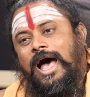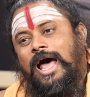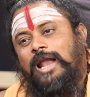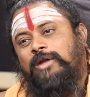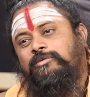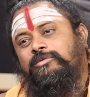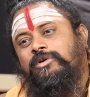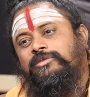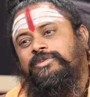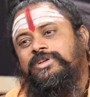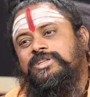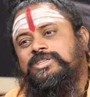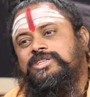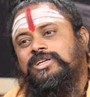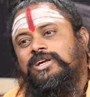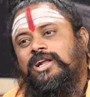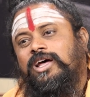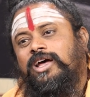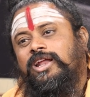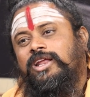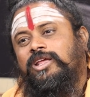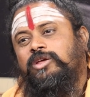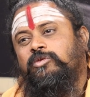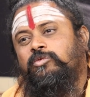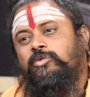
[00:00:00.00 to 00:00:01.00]

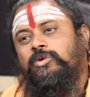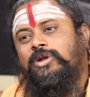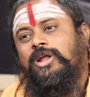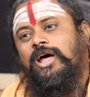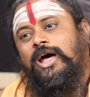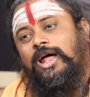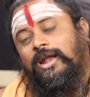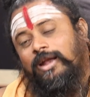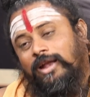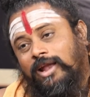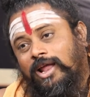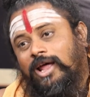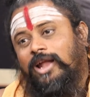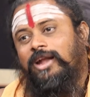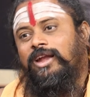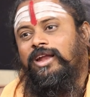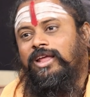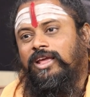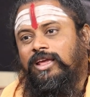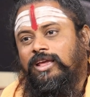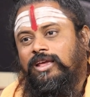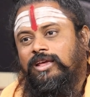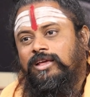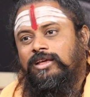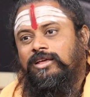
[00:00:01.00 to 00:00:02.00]
అనుభవించడానికి ఉన్న
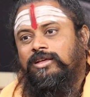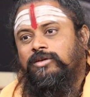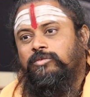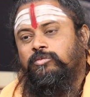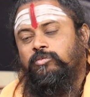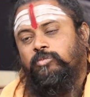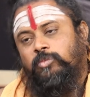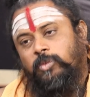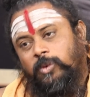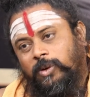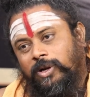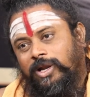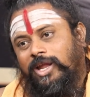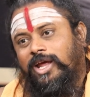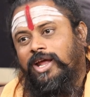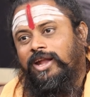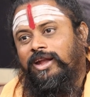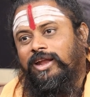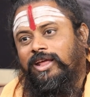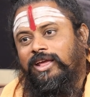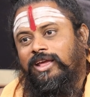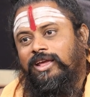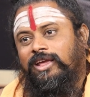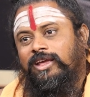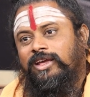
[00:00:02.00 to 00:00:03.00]
అన్నాన్ని
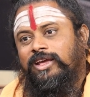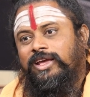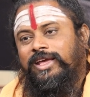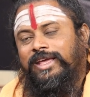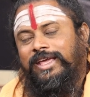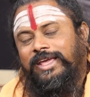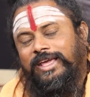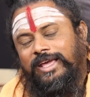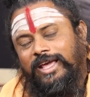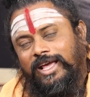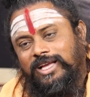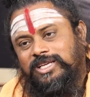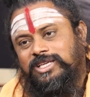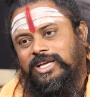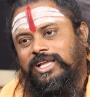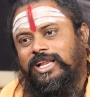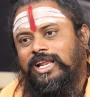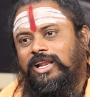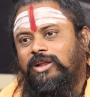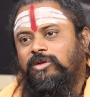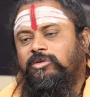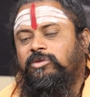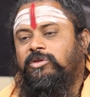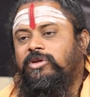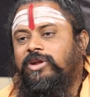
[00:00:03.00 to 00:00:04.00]
పుణ్యాన్ని ఏ
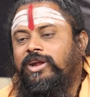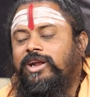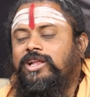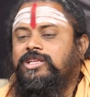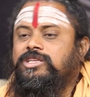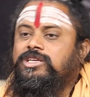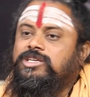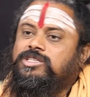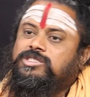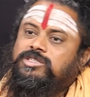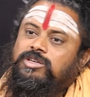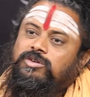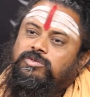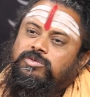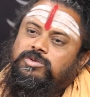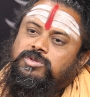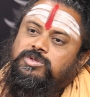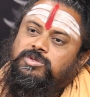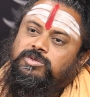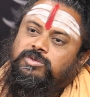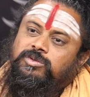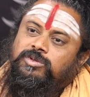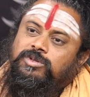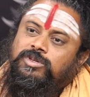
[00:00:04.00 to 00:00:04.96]
శరీరంతోనైనా చేసుకోవచ్చు